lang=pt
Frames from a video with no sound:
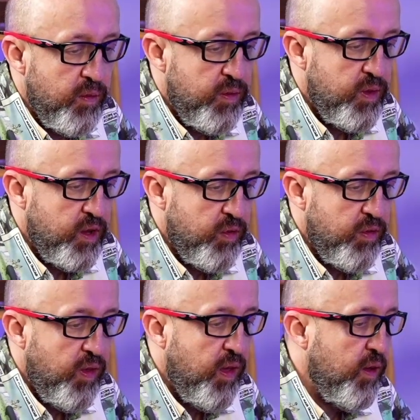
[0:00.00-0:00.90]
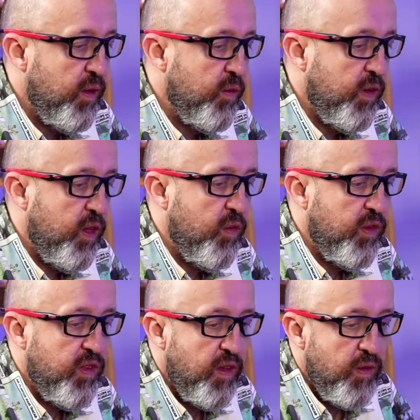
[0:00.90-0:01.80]
traduzir o que
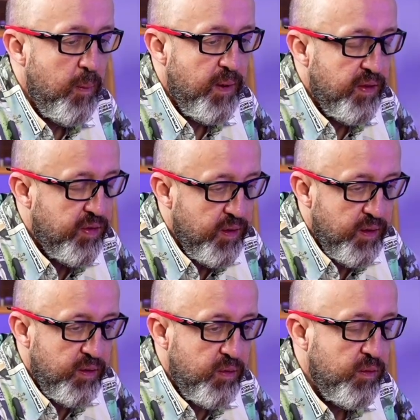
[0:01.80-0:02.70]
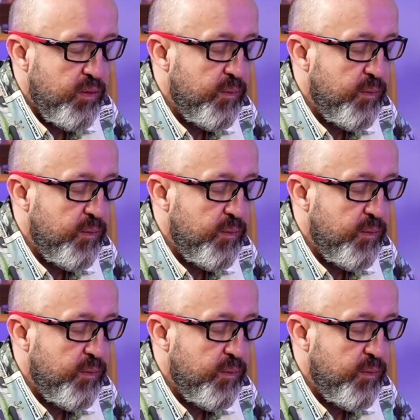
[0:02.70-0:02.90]
você vem passando.